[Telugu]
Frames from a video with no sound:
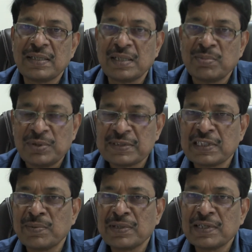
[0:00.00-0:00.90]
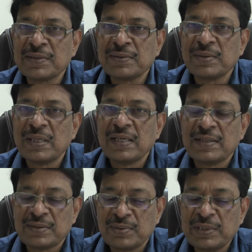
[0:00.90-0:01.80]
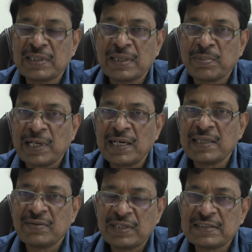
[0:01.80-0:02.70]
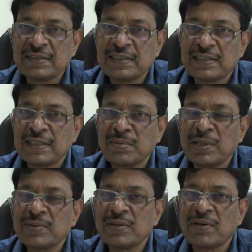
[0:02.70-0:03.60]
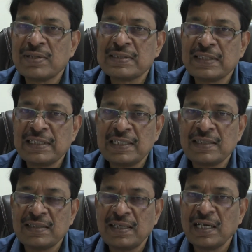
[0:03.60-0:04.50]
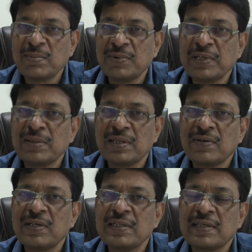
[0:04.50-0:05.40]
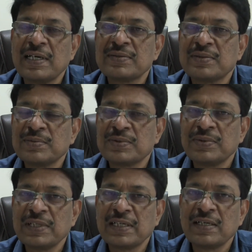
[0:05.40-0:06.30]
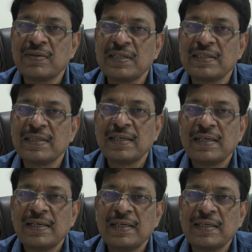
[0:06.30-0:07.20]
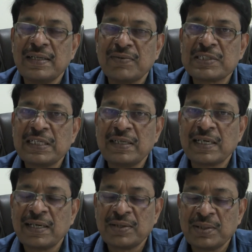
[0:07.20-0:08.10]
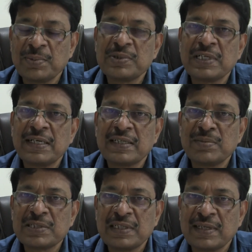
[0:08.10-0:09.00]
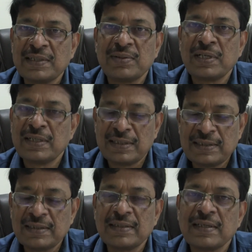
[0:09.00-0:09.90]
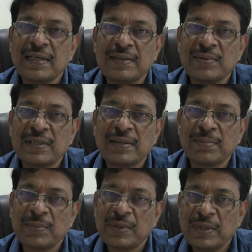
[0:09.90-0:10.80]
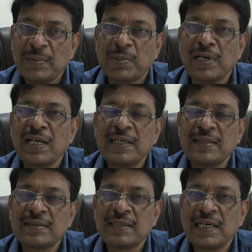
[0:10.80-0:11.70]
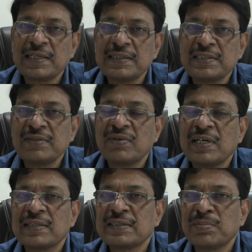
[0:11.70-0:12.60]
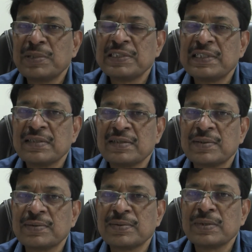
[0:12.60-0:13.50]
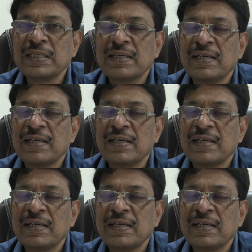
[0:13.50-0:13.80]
డబ్బులు ఇస్తామన్నారు సో ఇక్కడ ప్రయారిటీ వైజ్ ఇక్కడ మాకు కావాల్సిన ఏంటిది ల్యాబ్లో ఏం కావాలి క్లాస్ రూమ్స్లో ఏం కావాలి యూనివర్సిటీని ఎట్లా డెవలప్ చేయాలి కెమిస్ట్రీ ఎట్లా చేయాలన్నది అది ఒక ప్రణాళికను తయారు చేసి వాళ్ళకి సబ్మిట్ చేయడం జరుగుతుంది